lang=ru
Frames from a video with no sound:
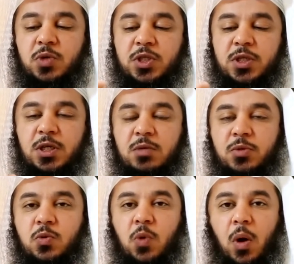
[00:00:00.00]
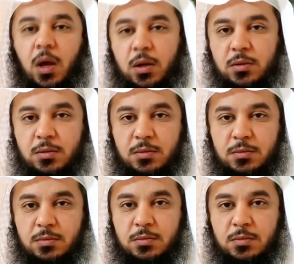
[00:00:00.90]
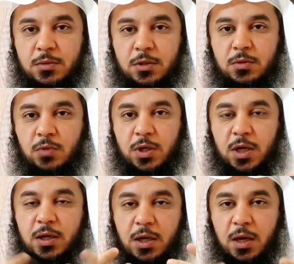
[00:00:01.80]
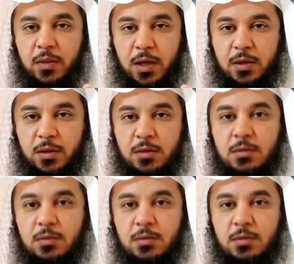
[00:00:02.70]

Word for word: Сейчас некоторые суфии включают колдовство в Коран.